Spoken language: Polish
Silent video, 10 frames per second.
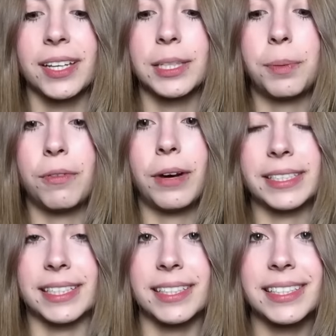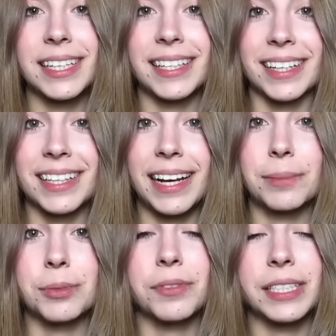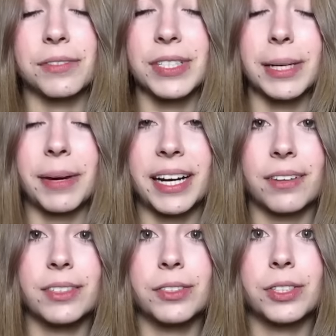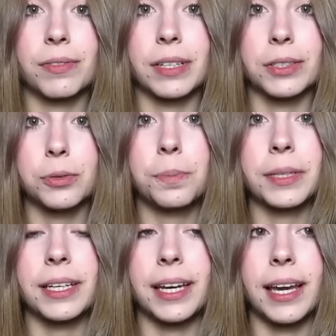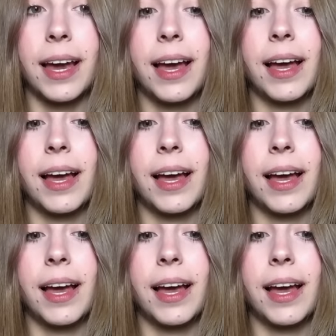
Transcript: typowo azjatyckich i tak dalej. Były, wiecie, wszystkie makarony różowe, zupki,